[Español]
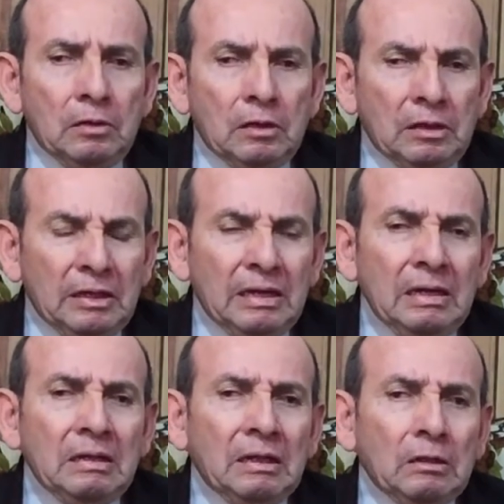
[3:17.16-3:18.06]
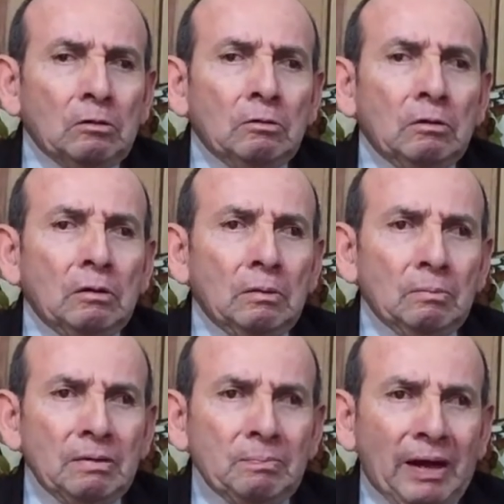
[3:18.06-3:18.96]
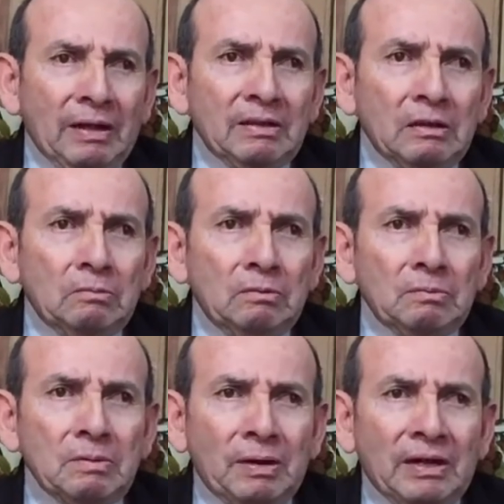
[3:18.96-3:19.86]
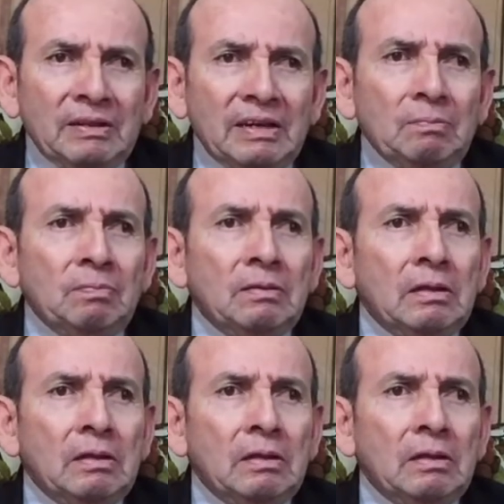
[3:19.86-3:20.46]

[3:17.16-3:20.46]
Sí, tanto mi padre como mi madre